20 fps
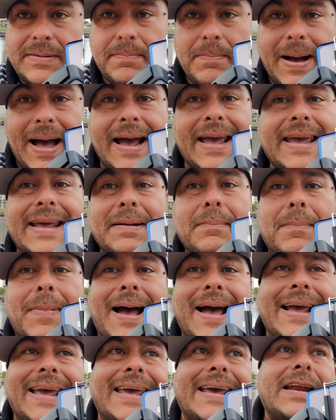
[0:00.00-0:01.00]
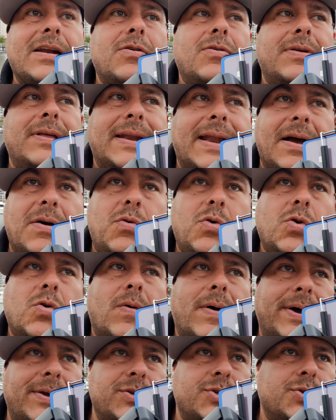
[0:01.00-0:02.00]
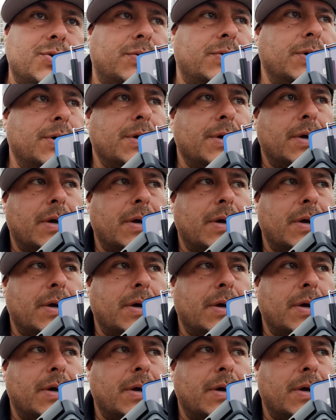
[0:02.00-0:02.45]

más que, más que lo del ángulo ancho,